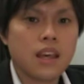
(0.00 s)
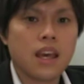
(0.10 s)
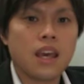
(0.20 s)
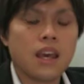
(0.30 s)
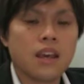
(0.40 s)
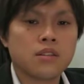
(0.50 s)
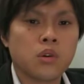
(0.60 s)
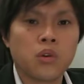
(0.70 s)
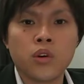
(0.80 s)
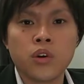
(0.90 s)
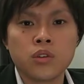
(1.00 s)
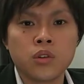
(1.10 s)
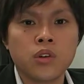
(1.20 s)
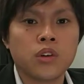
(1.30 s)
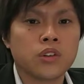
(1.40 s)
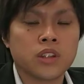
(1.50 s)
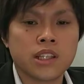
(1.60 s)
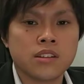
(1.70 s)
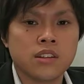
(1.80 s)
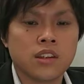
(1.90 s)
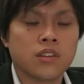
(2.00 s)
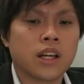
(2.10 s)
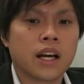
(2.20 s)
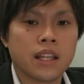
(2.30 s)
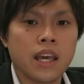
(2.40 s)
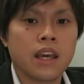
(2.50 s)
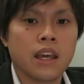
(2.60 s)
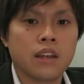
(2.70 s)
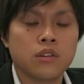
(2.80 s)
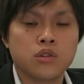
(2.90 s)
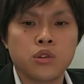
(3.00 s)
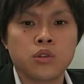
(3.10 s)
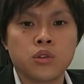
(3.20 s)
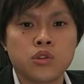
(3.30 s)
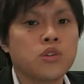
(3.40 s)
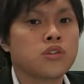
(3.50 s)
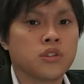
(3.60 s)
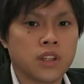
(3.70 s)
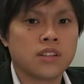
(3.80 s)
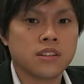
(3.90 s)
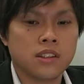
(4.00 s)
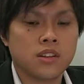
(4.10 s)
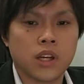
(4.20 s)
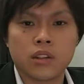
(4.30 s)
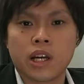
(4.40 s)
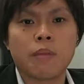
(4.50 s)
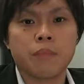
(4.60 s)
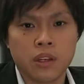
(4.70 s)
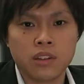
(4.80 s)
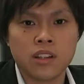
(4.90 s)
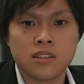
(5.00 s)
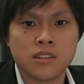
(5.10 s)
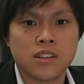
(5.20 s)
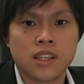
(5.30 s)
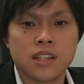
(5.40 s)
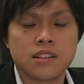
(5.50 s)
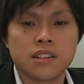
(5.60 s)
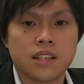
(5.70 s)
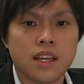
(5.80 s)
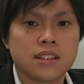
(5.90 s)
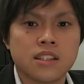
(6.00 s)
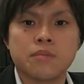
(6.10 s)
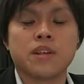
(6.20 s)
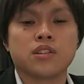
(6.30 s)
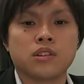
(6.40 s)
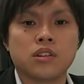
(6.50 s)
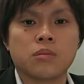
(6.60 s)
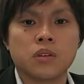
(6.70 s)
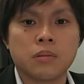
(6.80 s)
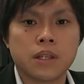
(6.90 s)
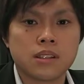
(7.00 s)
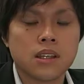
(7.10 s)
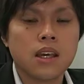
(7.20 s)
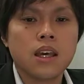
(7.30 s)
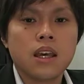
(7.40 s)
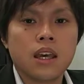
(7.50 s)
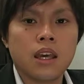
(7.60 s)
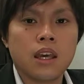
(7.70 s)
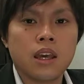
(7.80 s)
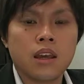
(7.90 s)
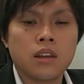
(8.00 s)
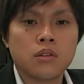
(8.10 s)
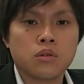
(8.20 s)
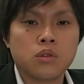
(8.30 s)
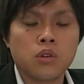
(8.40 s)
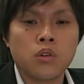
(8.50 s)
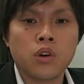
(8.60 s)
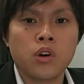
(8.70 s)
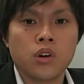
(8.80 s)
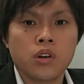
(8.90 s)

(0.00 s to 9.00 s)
えー、倉庫業登録の手続きの中で、えーと、譲渡成就の手続きとあと合併の手続きについて説明しようと思います、えーと、倉庫業を